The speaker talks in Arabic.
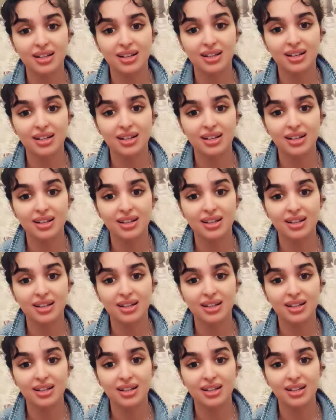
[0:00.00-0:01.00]
ما عندي
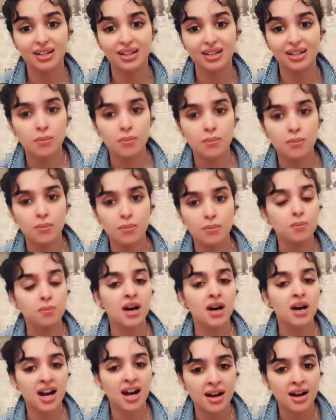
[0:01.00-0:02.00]
الدلع
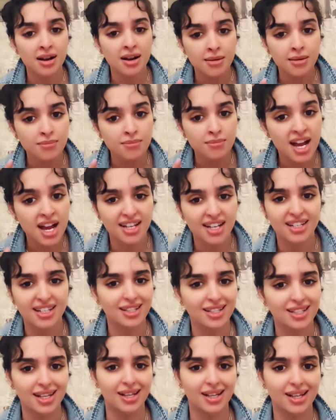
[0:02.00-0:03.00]
ما ما
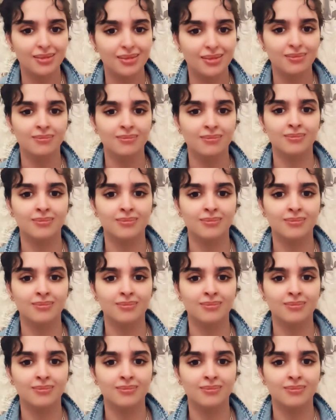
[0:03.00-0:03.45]
عندي شيء